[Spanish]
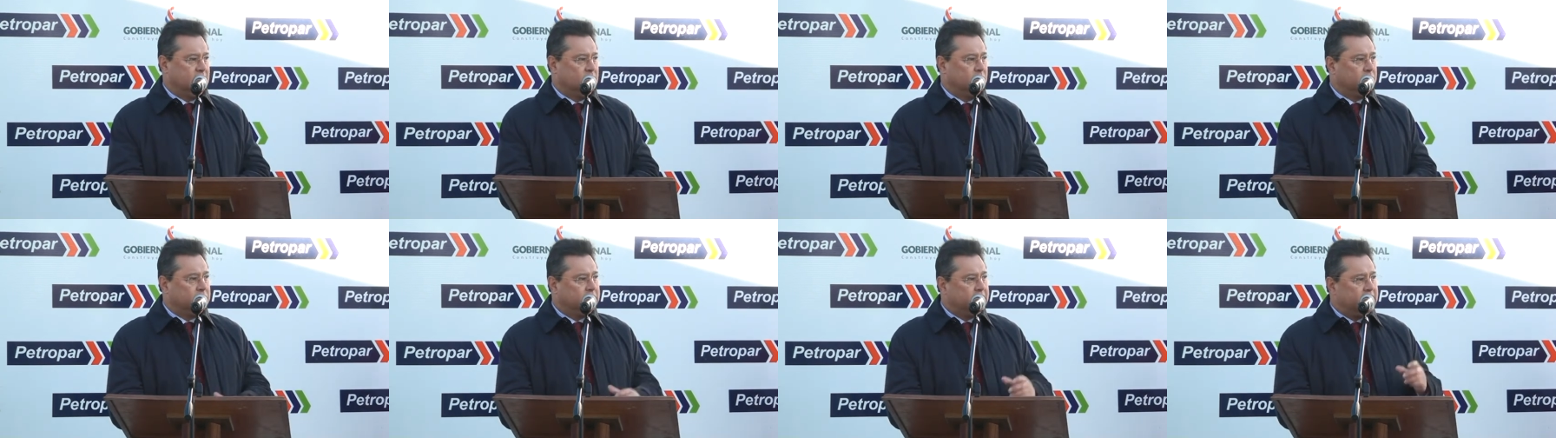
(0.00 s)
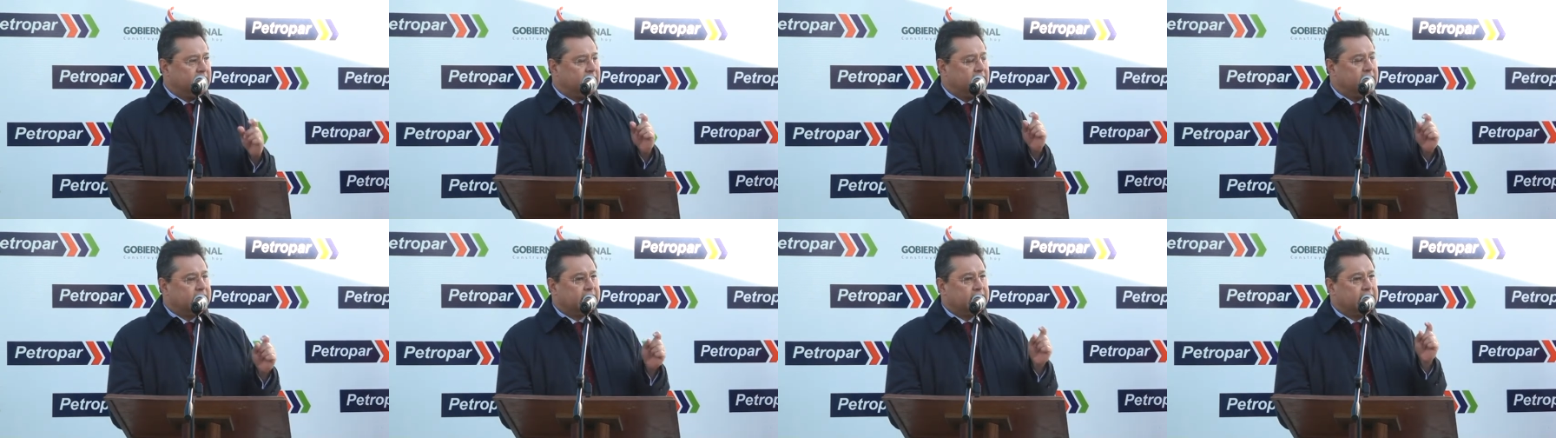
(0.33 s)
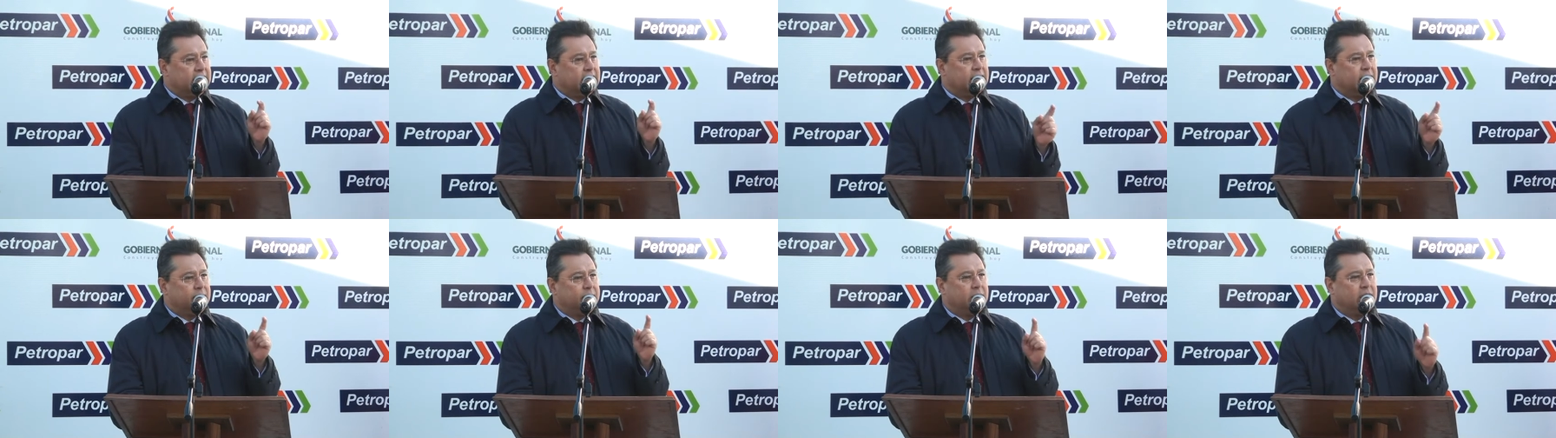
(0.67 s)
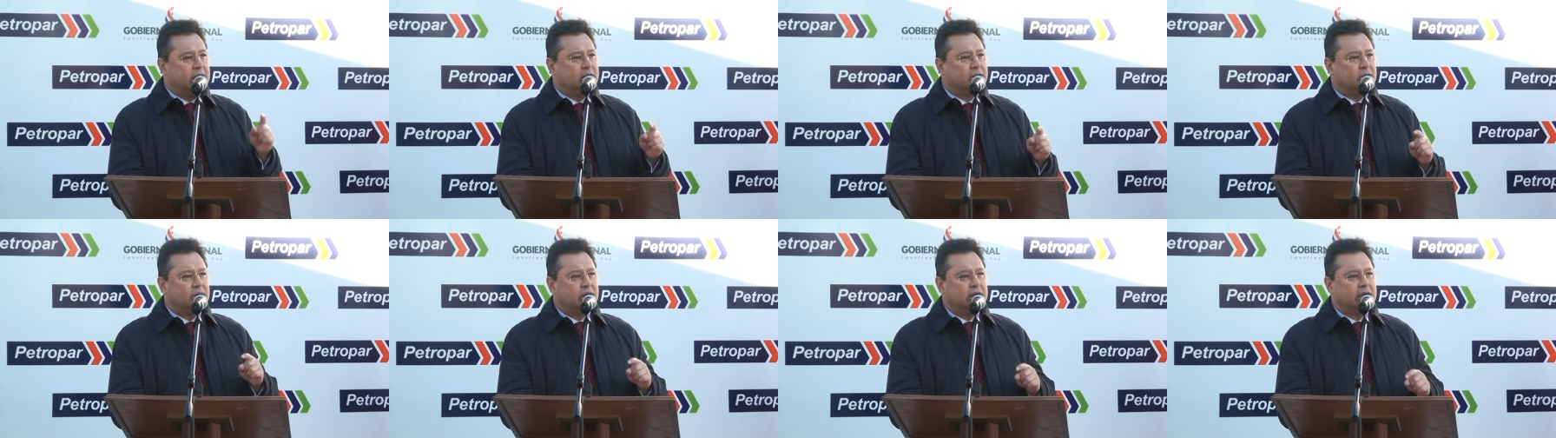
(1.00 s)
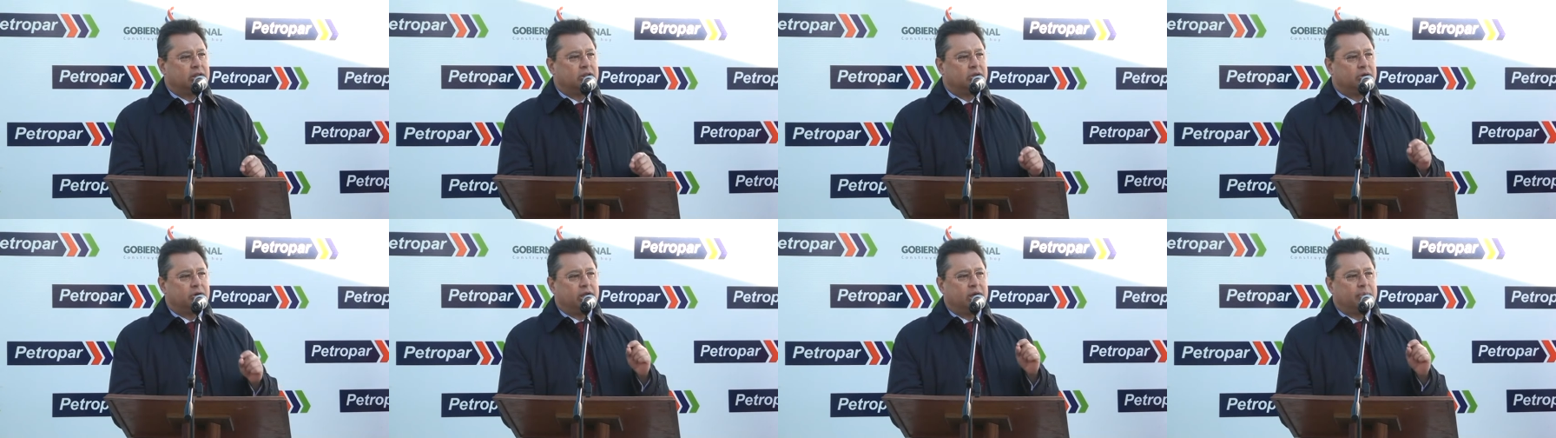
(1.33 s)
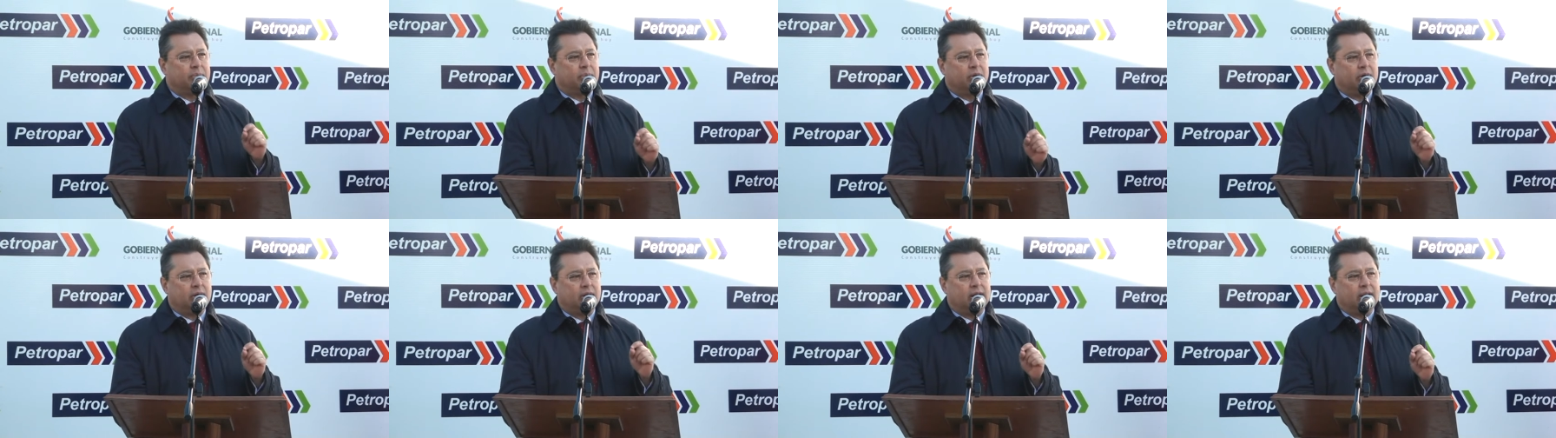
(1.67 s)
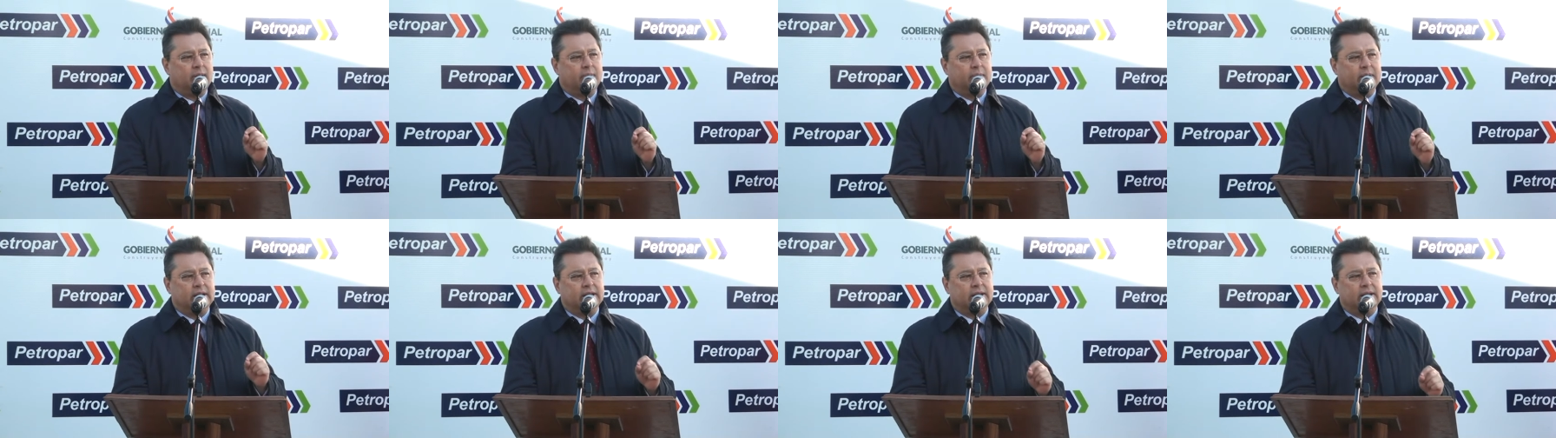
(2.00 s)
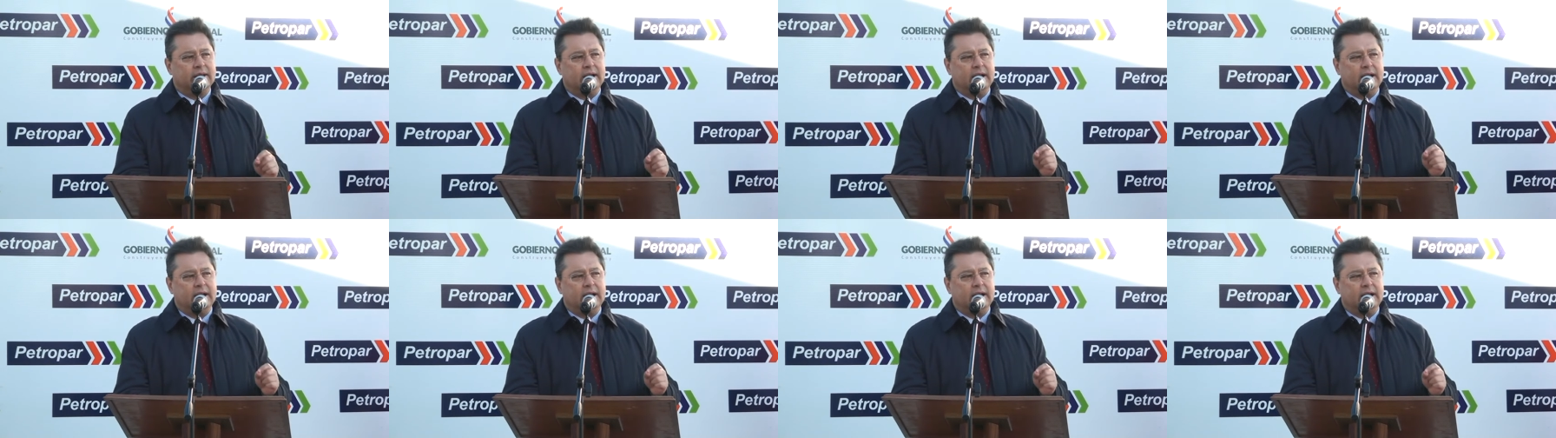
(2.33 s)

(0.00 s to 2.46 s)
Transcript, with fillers: Ustedes le están cambiando la historia probablemente